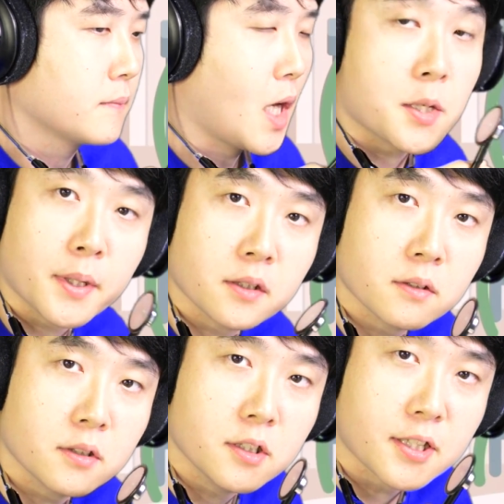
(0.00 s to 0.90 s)
하지만
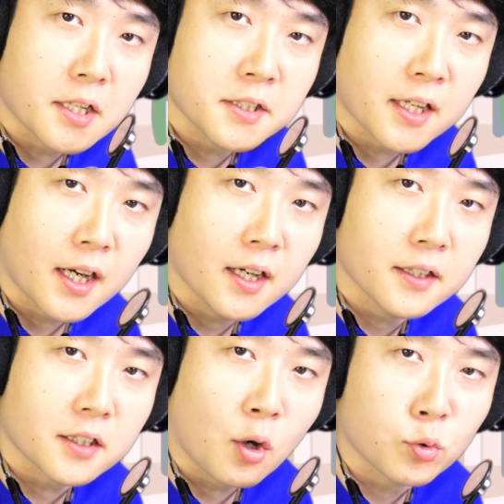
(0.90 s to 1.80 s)
의사인 내가
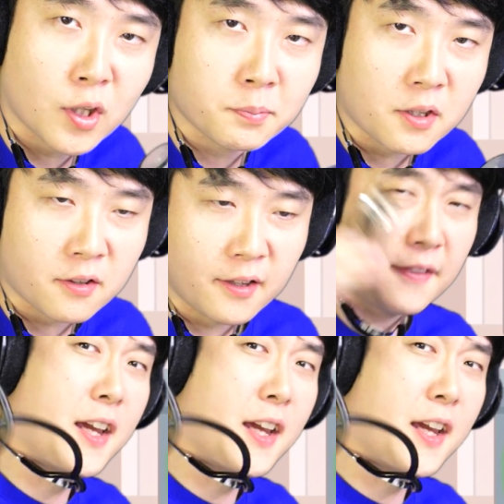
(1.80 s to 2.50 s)
이렇게 호두갑 떨어서는 안